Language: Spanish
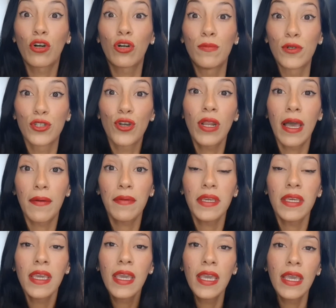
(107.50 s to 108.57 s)
como yo las
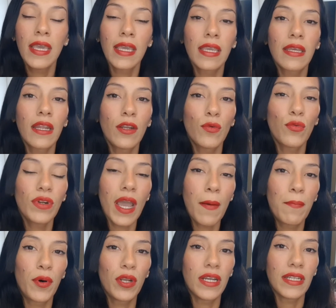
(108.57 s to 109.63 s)
vi, que eran unas
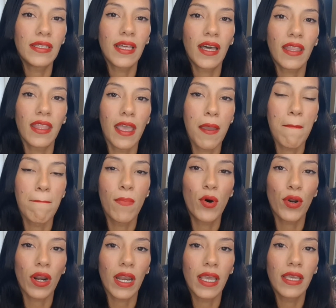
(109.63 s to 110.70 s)
poleritas de
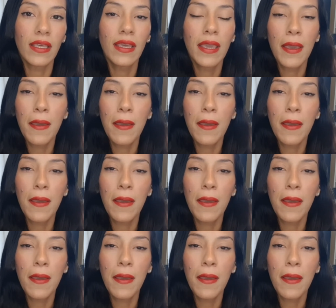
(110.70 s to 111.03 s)
Morley,